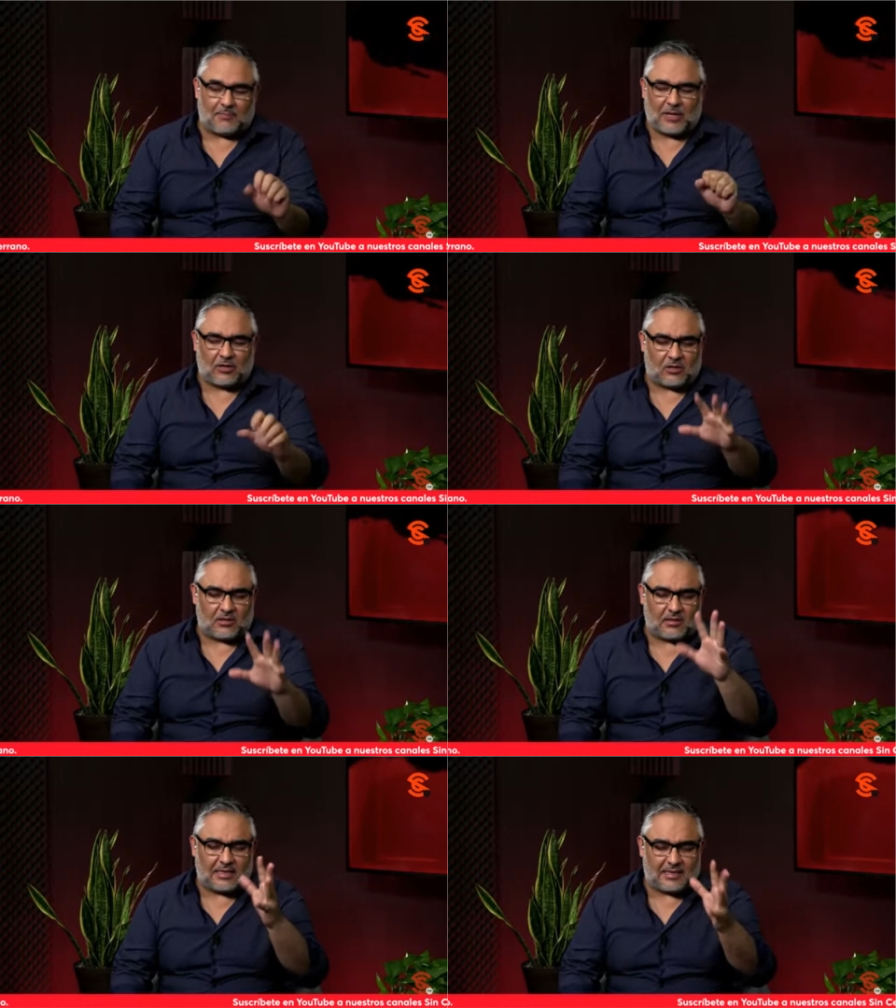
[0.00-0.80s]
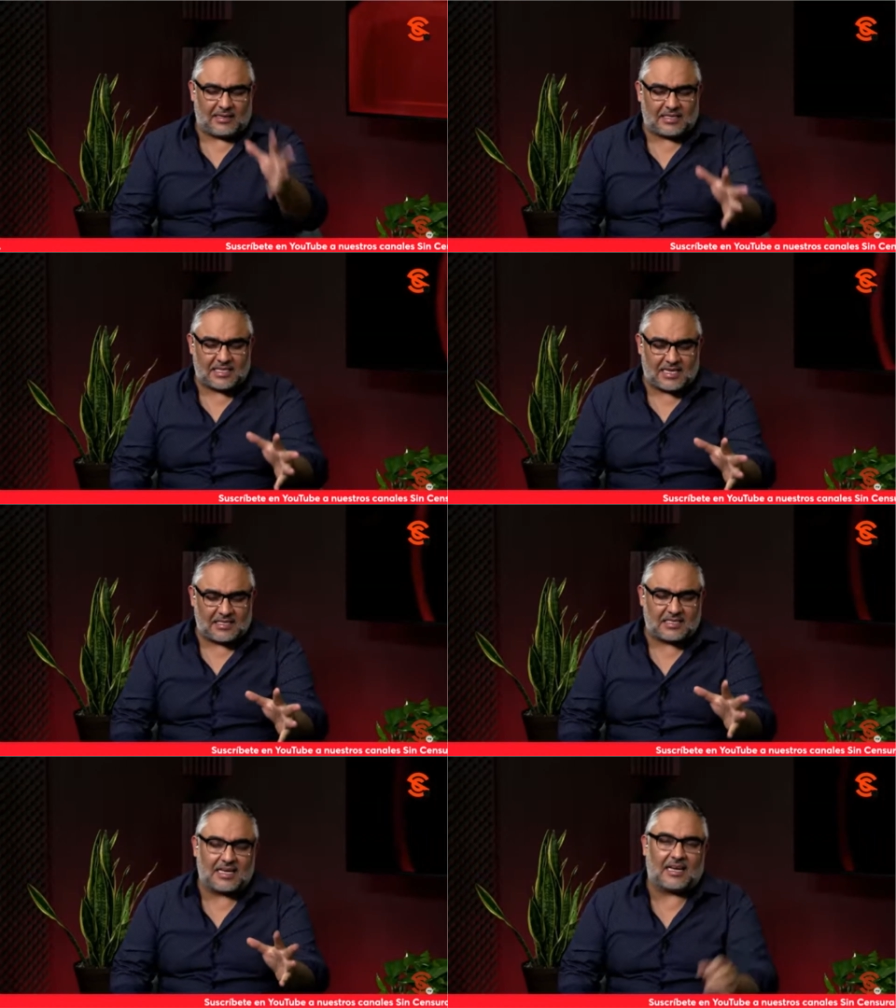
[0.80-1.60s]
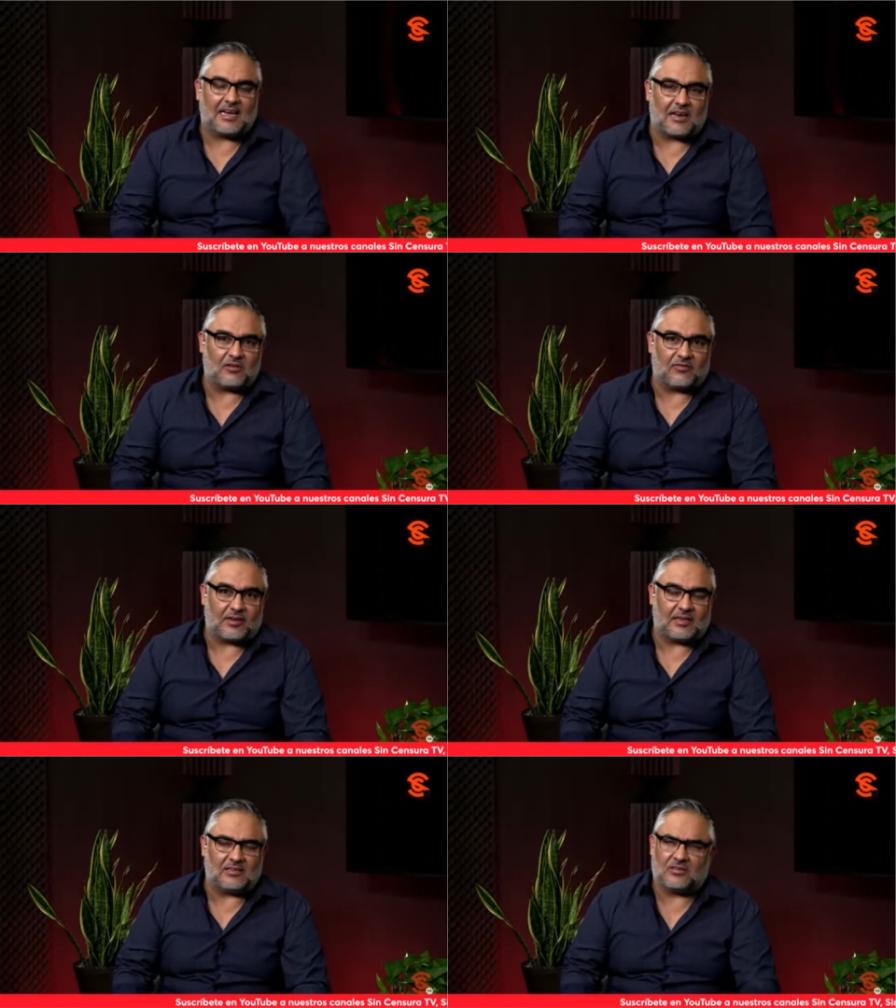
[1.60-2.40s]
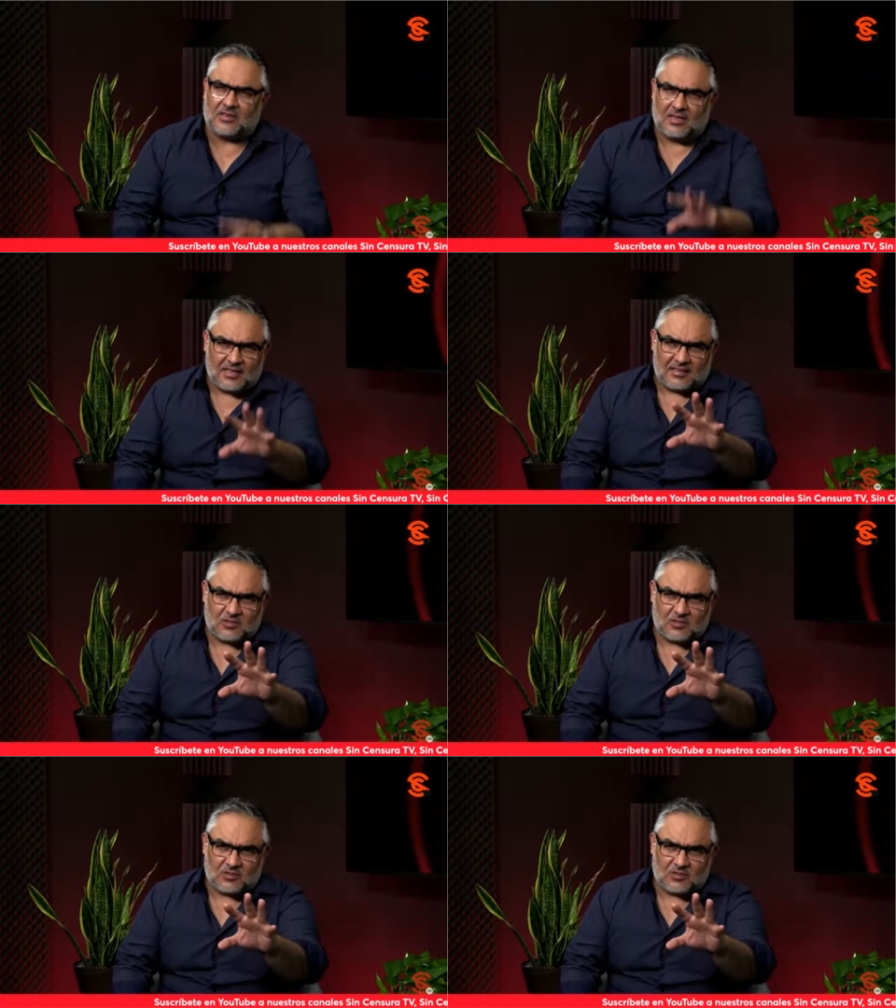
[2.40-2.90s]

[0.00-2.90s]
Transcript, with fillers: Eh, perdón, de licencia Gerardo Fernández.